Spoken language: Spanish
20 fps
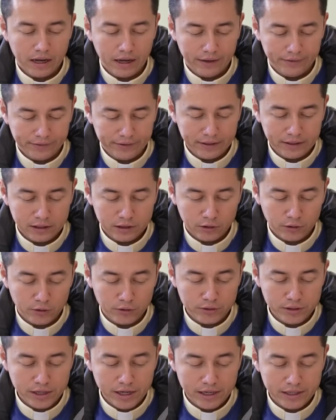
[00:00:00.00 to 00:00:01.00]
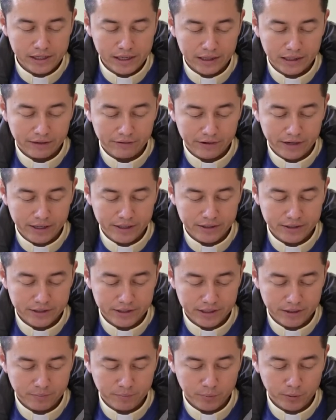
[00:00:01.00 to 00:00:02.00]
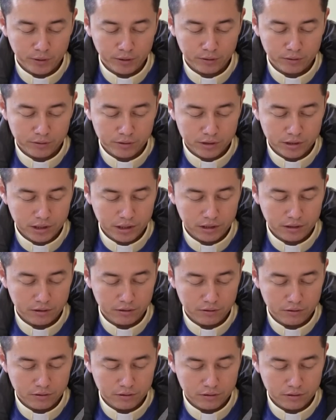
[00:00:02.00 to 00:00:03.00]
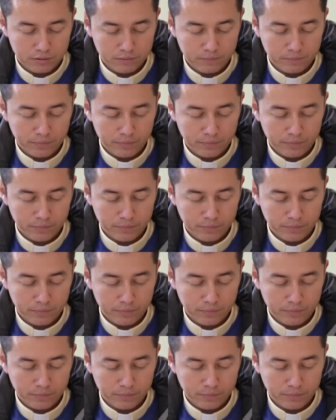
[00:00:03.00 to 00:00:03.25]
A ti gloria y alabanza por los siglos.